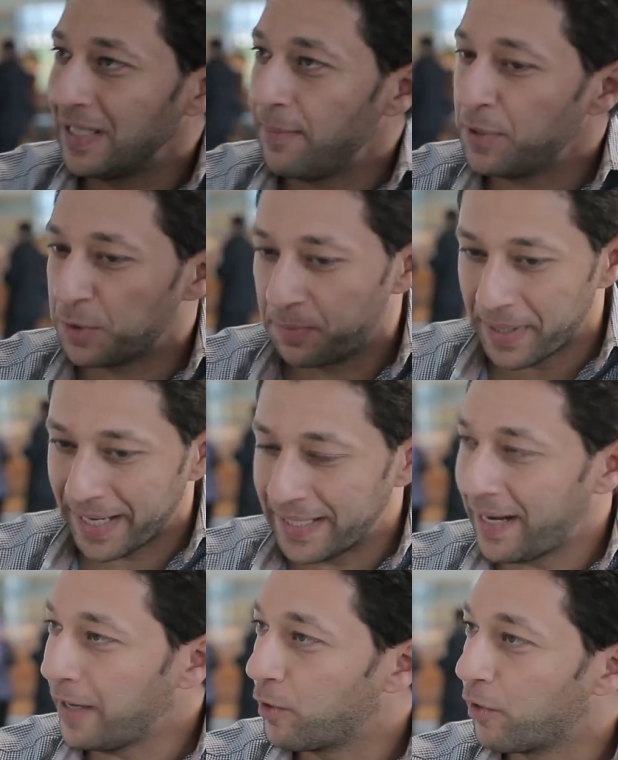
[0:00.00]
ده مش من المكان
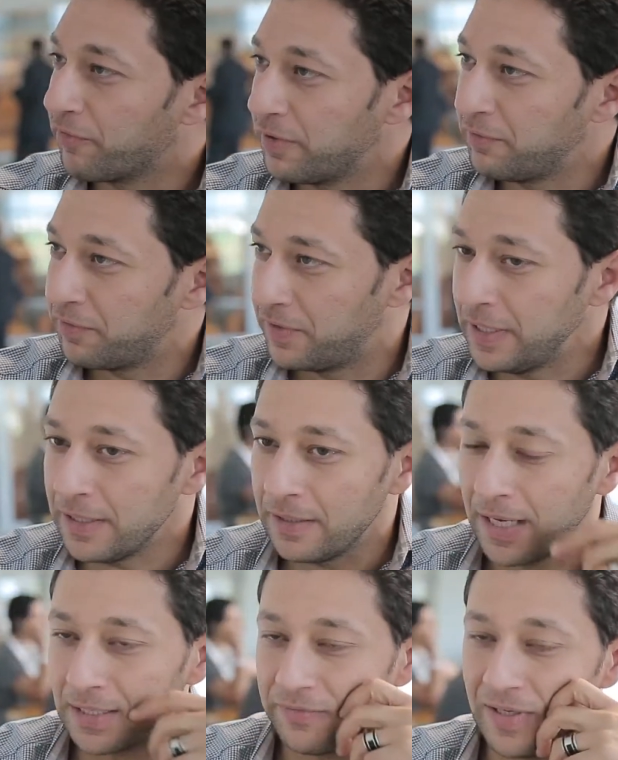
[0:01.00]
اللي احنا واقفين فيه
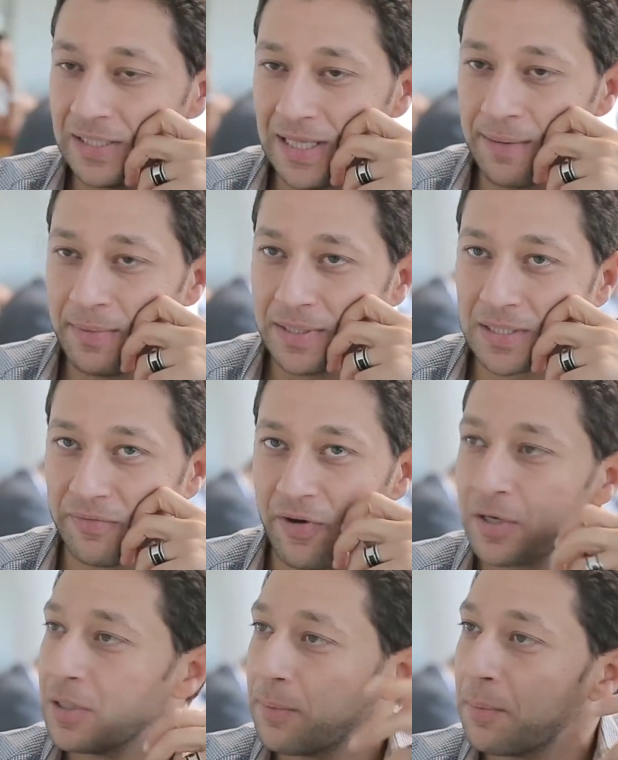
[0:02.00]
الاحتفال ده من
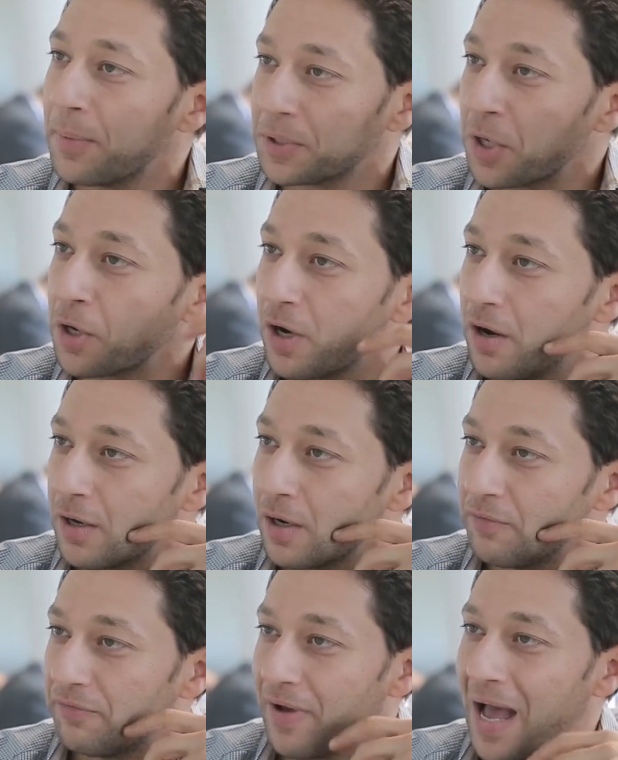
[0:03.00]
سفرنا من مطار
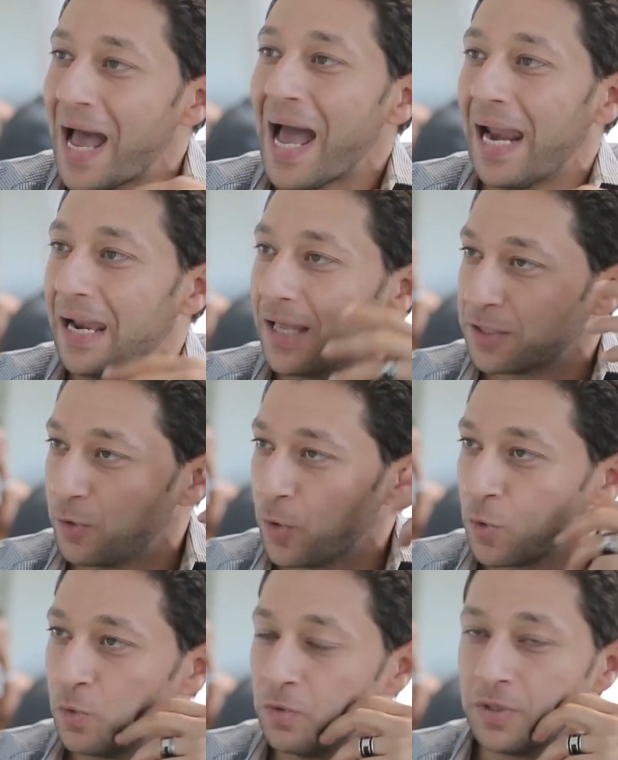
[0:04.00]
القاهره في احلى
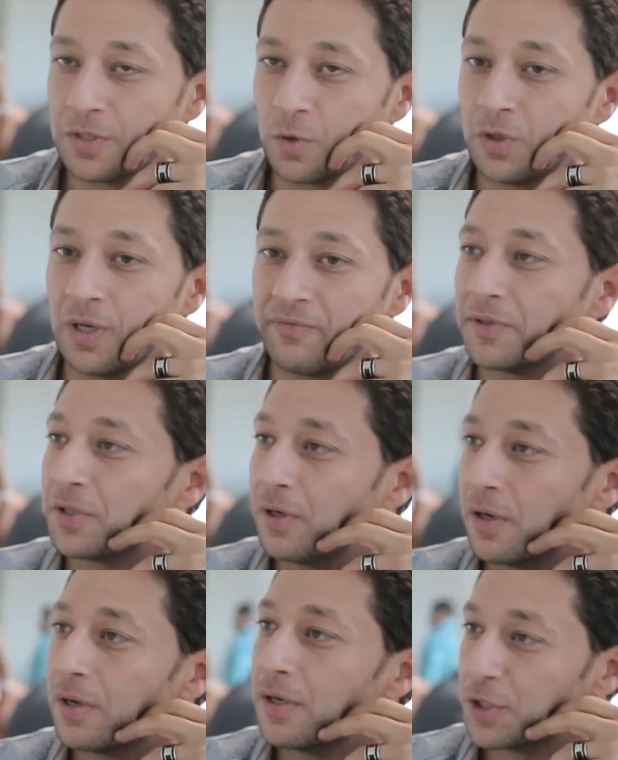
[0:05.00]
صوره نزلنا في
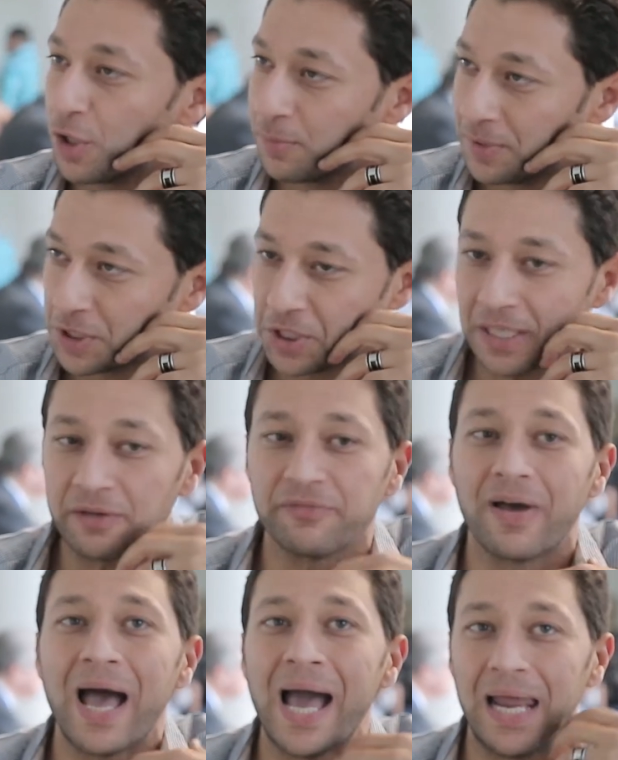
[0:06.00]
مطار شرم الشيخ
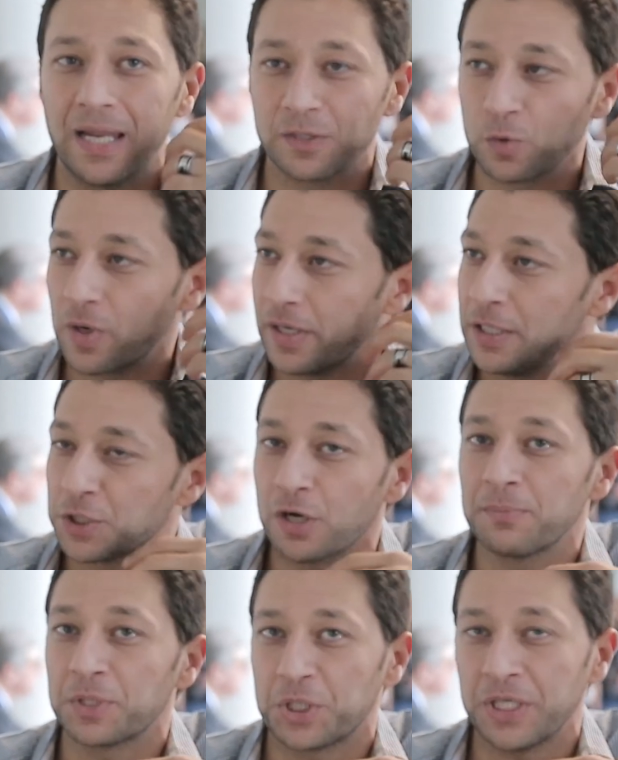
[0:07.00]
في احلى صوره ليه
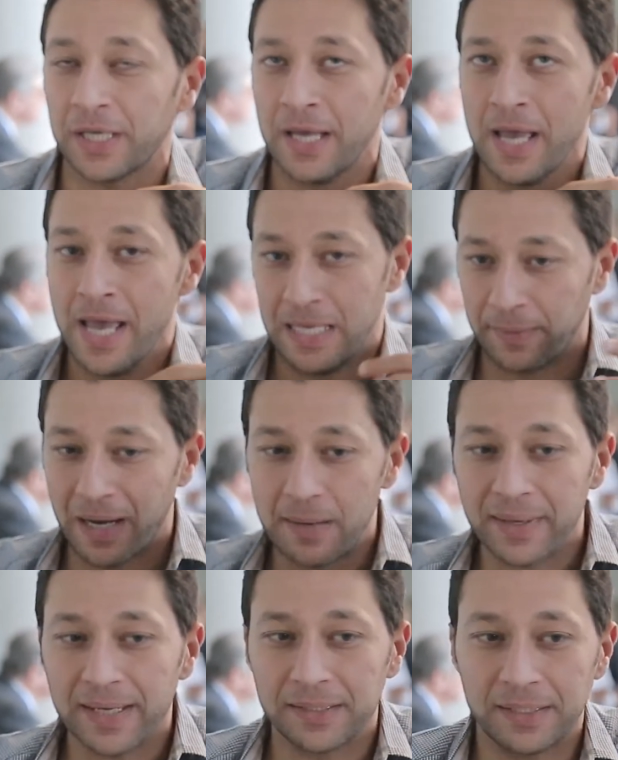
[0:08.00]
شرم الشيخ يمكن انا
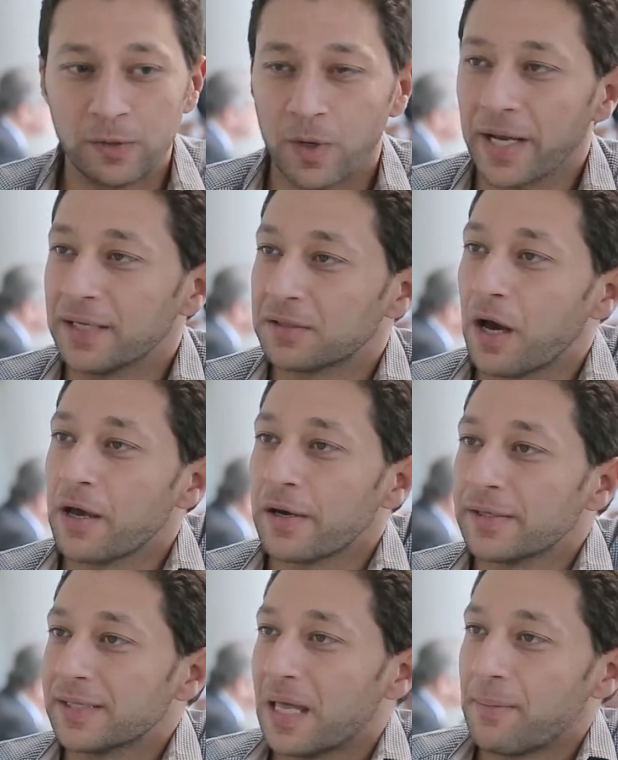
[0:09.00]
باجي كتير ولكن
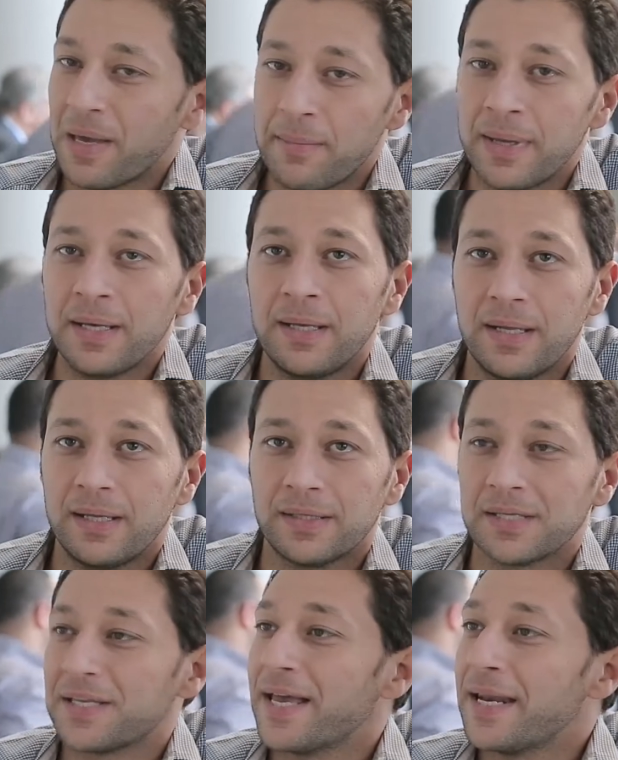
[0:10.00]
تغيرت تماما
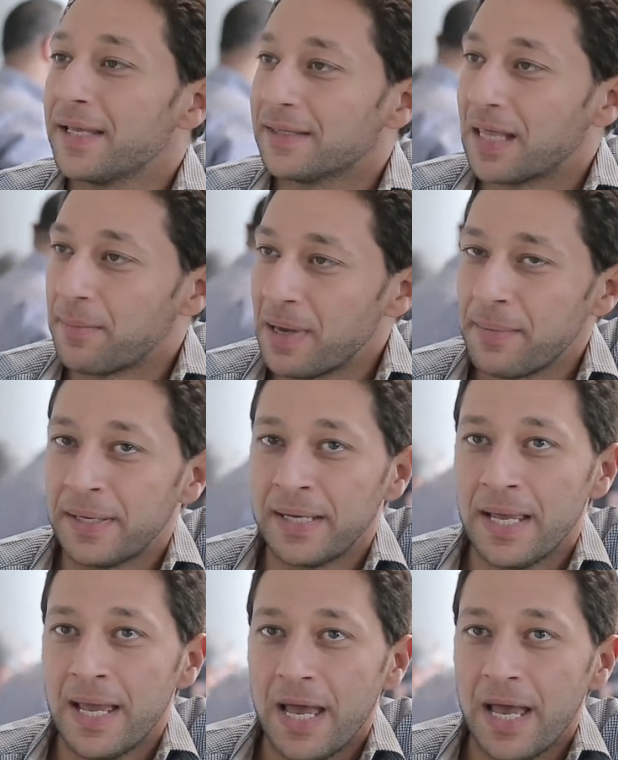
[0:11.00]
تزينت تماما